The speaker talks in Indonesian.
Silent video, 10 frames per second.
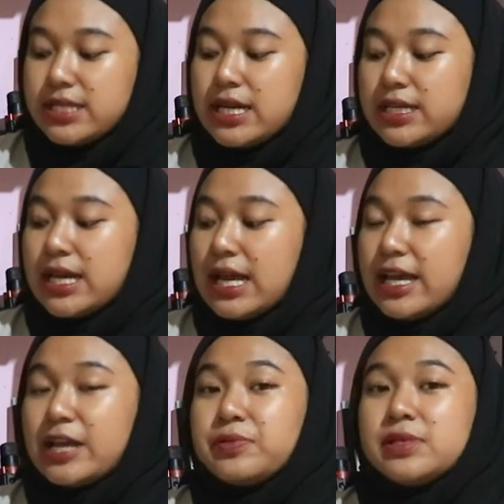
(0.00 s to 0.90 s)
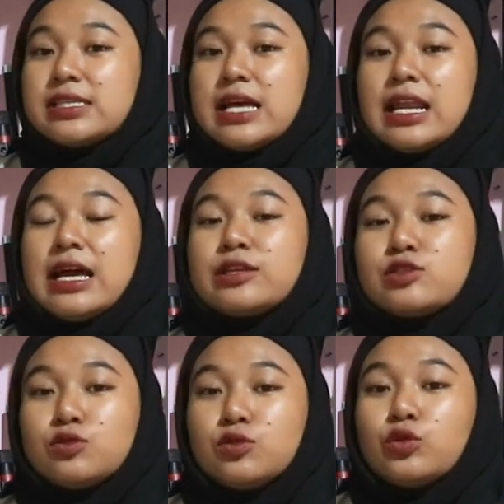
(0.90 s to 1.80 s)
Jadi kalian bisa
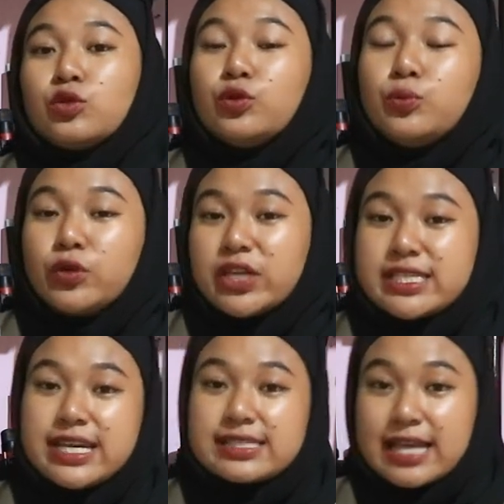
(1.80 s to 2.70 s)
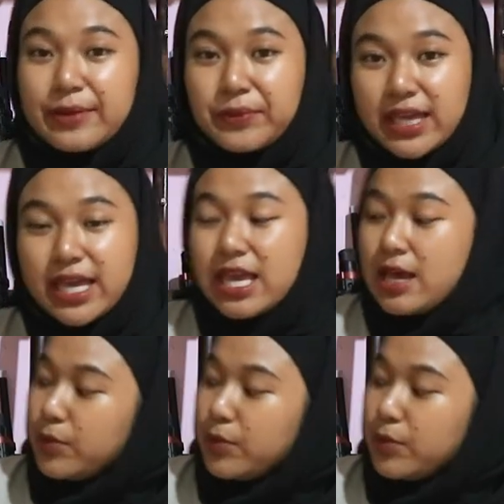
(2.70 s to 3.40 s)
langsung untuk hubungi CS kami,